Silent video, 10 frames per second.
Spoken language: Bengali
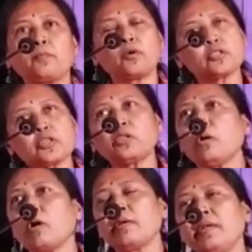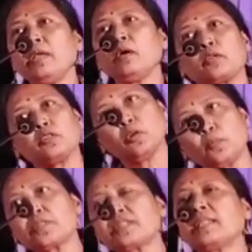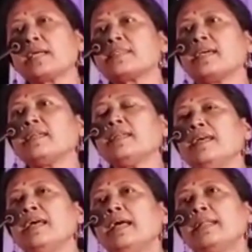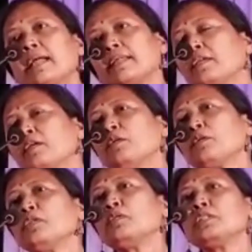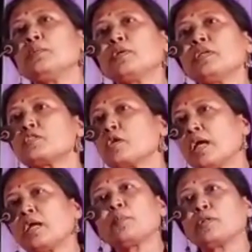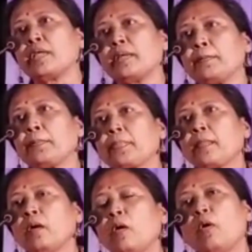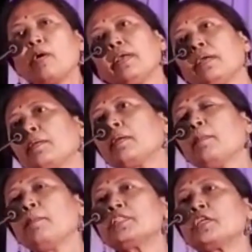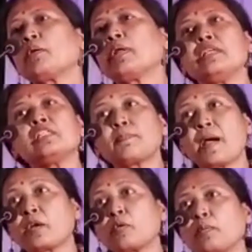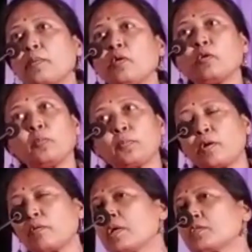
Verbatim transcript: পুরস্কৃত হননি অথচ উপস্থিত আছেন তাদেরকেও কিন্তু জীবনে চলার পথে অনেক বেশি করে ইন্সপায়ার করবে অনুপ্রেরণা